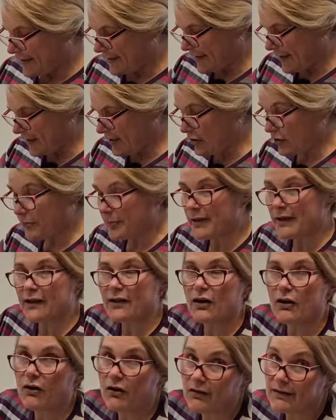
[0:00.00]
ja
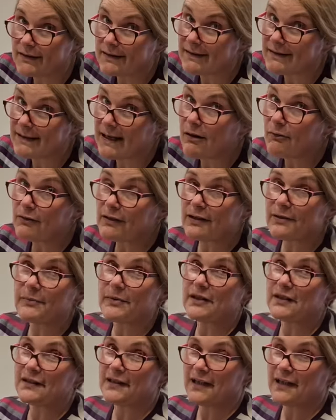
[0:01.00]
robię go całkiem